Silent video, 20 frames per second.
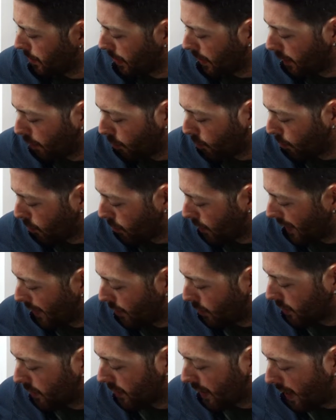prima di tutto
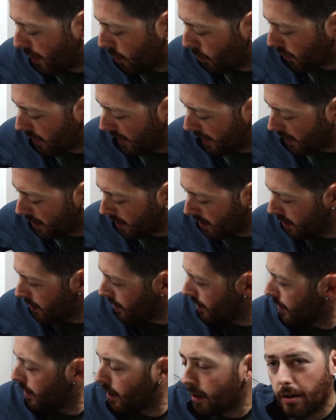dallo zaino che
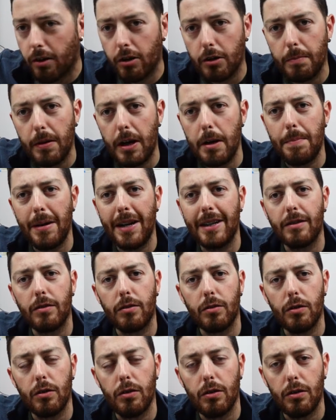ormai
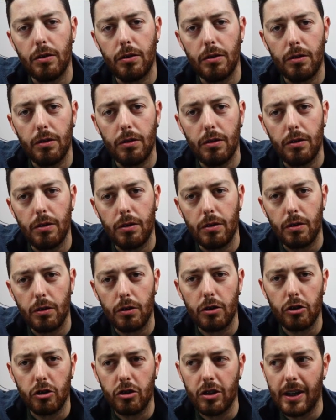penso
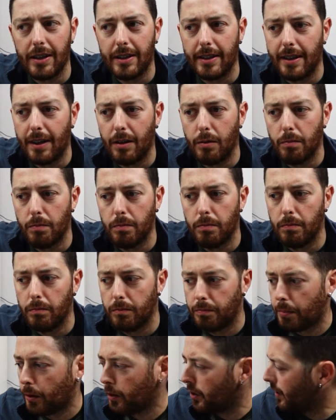conosciate da
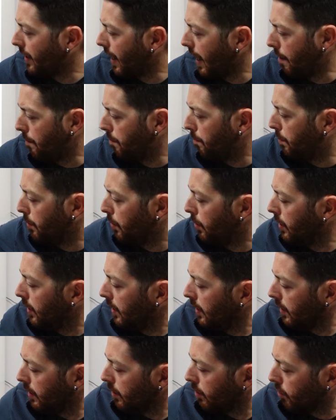un po' di tempo.
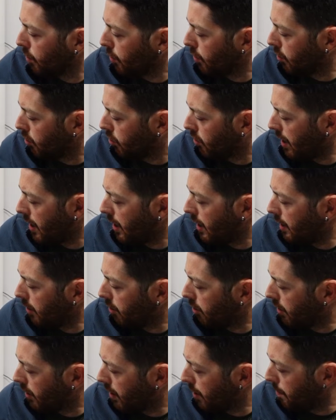Sono già
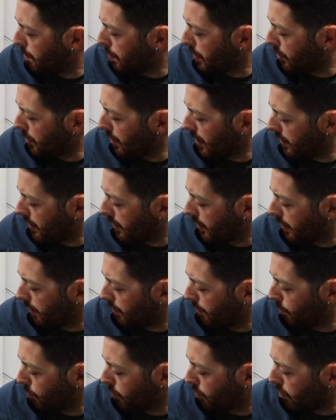circa un paio d'anni che
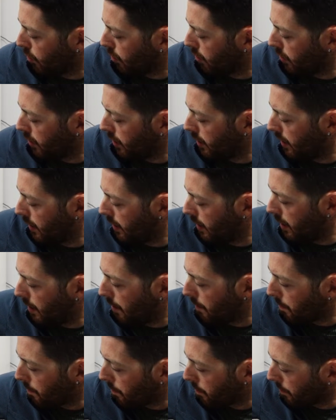uso il,
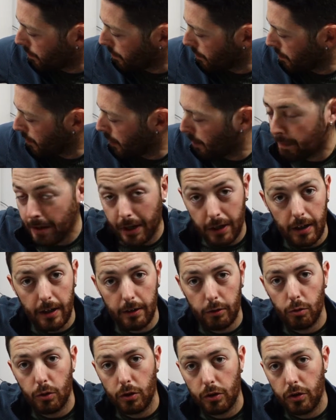ehm, per le
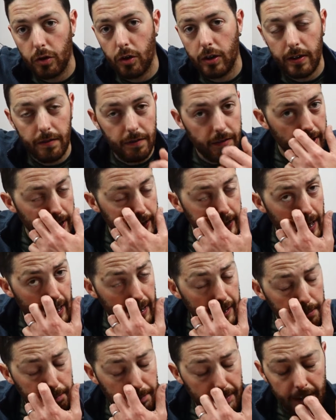escursioni
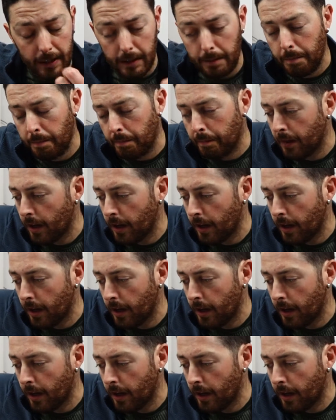invernali e per